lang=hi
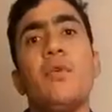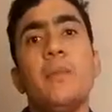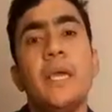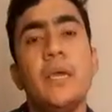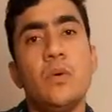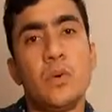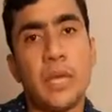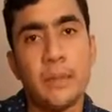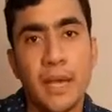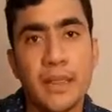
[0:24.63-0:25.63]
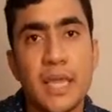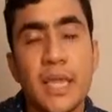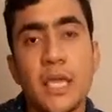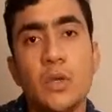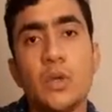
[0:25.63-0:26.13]
वो भी उन्हें मानते
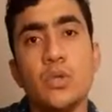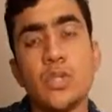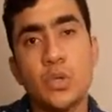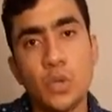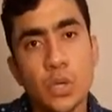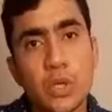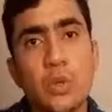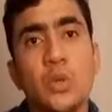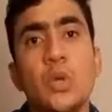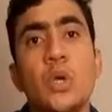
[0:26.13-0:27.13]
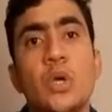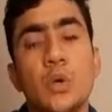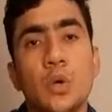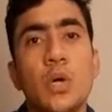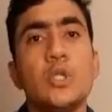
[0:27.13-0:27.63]
हैं क्योंकि सिखों के गुरु
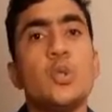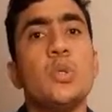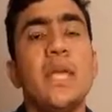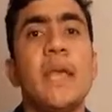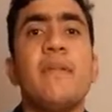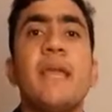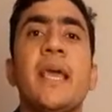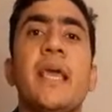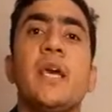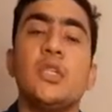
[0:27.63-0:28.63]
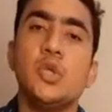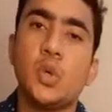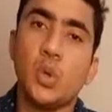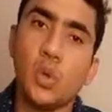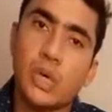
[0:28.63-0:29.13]
गुरु अर्जुन देव ने जो
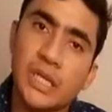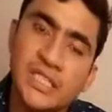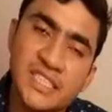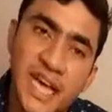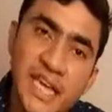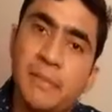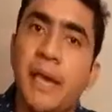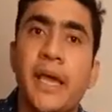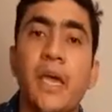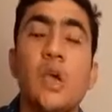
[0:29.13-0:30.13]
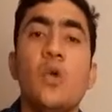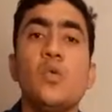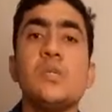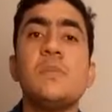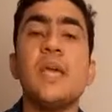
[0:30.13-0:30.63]
गुरु ग्रंथ साहिब है
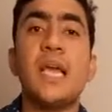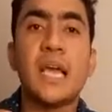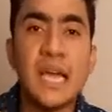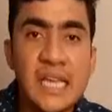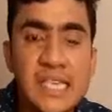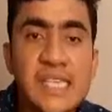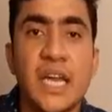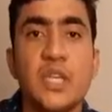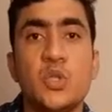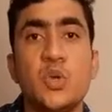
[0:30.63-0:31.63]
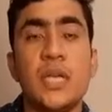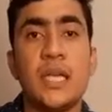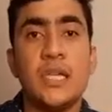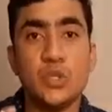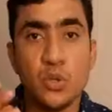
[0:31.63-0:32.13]
उसमें कई सारे जो
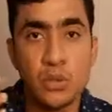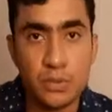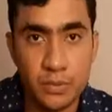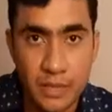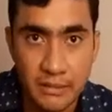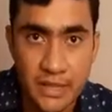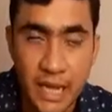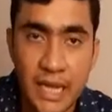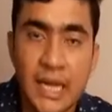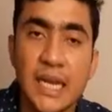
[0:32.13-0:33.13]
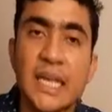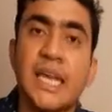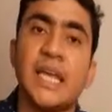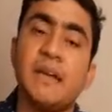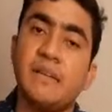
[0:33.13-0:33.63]
लेख जो उसमें कविताएं हैं
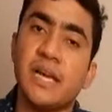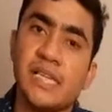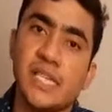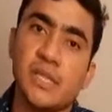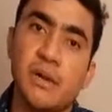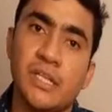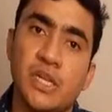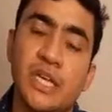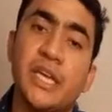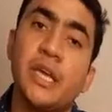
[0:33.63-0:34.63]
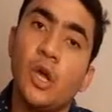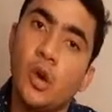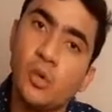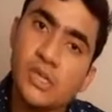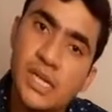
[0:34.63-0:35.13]
लेख है रविदास के द्वारा जो लिखी है
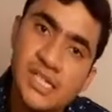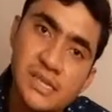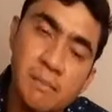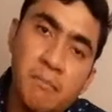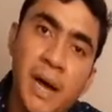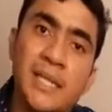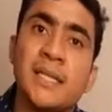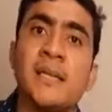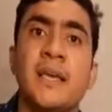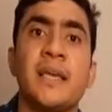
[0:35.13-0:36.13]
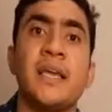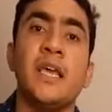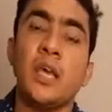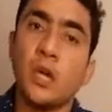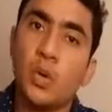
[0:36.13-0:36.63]
उसका संपादन करके
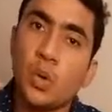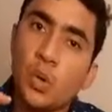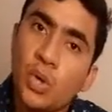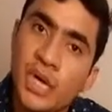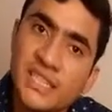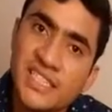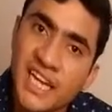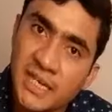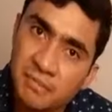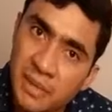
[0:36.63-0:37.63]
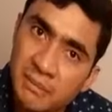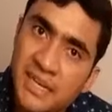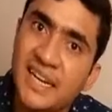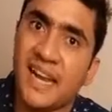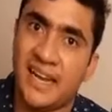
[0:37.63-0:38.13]
गुरु ग्रंथ साहिब में
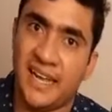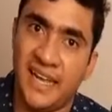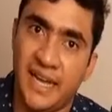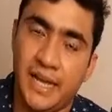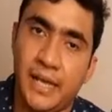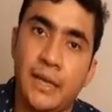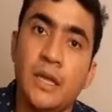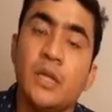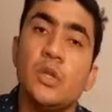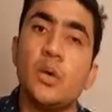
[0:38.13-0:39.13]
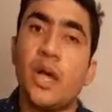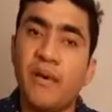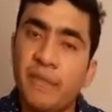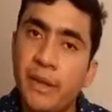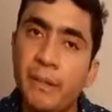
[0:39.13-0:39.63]
भी डाला गया है तो
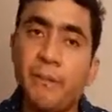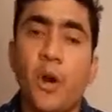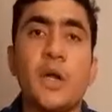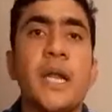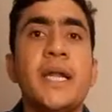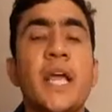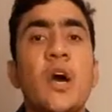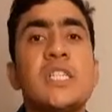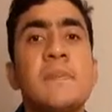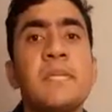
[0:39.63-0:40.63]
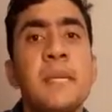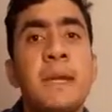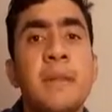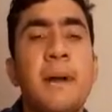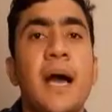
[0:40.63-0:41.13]
काफ़ी इम्पॉर्टेंट है और सबसे
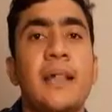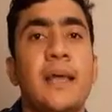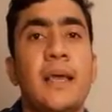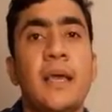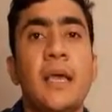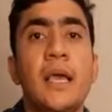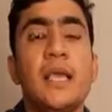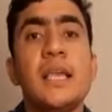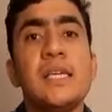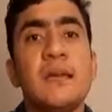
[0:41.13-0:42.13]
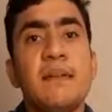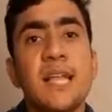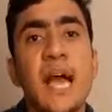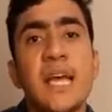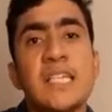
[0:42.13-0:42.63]
बड़ी बात है कि
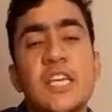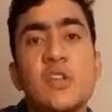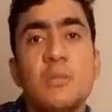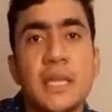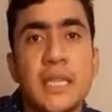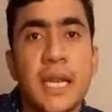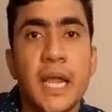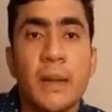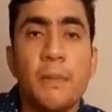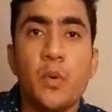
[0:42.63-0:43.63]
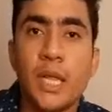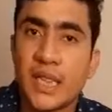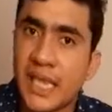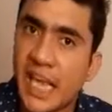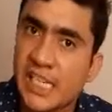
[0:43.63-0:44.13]
रविदास के जो मंदिर हैं पूरे
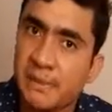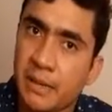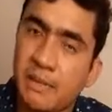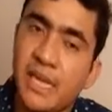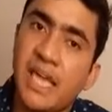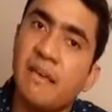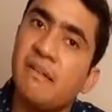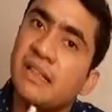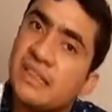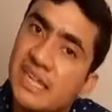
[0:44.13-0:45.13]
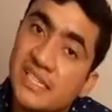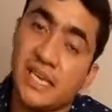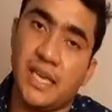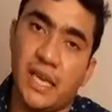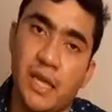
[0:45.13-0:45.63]
देश भर में केवल दस
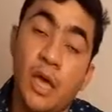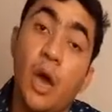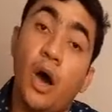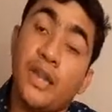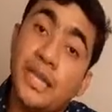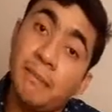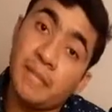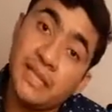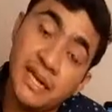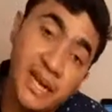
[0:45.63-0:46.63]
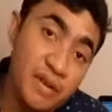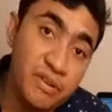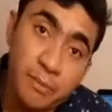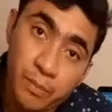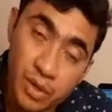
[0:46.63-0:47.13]
ही हैं और ये मंदिर
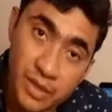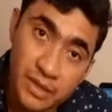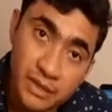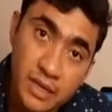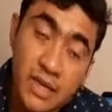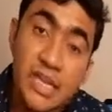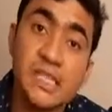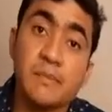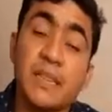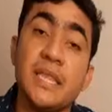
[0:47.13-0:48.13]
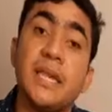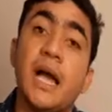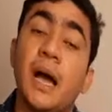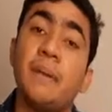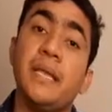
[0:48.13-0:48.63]
काफ़ी इम्पॉर्टेंट इस मंदिर
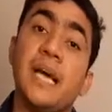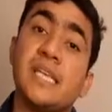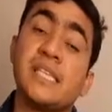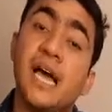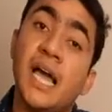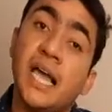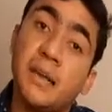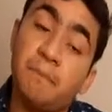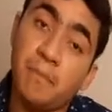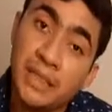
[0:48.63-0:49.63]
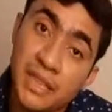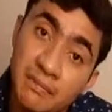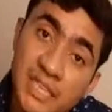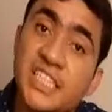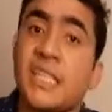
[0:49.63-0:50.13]
का अपनी आस्था है कि
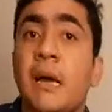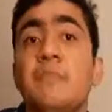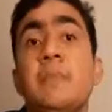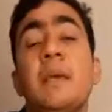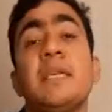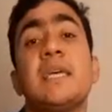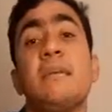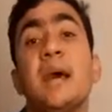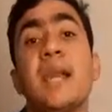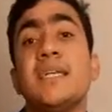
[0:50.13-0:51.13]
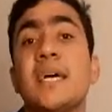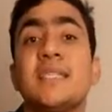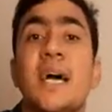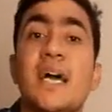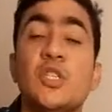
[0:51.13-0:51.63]
पंद्रहवीं शताब्दी में ऐसा माना
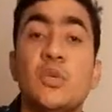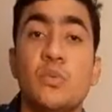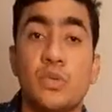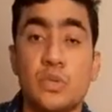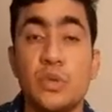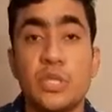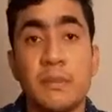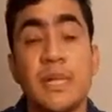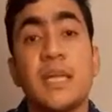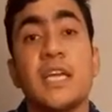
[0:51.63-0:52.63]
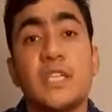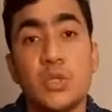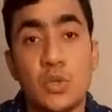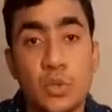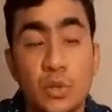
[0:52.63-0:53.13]
जाता है जो जो समर्थक है
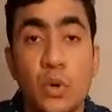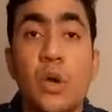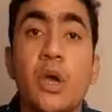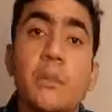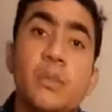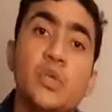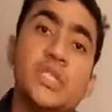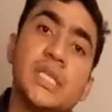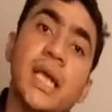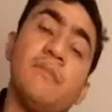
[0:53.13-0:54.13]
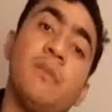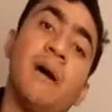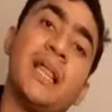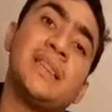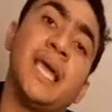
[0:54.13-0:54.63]
जो उनको पूछते हैं वो
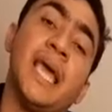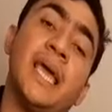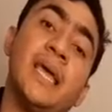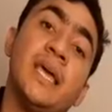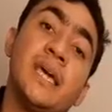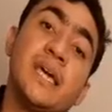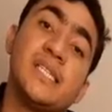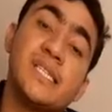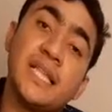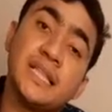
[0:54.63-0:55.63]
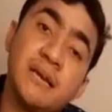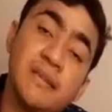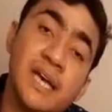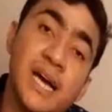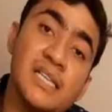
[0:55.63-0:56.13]
मानते हैं कि संत
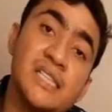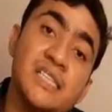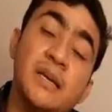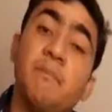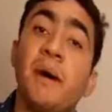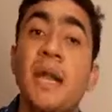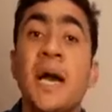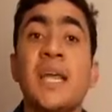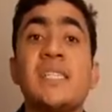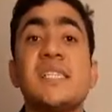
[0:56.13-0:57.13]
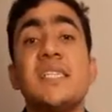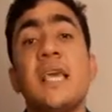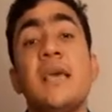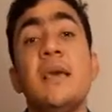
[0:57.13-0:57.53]
रविदास जब बनारस से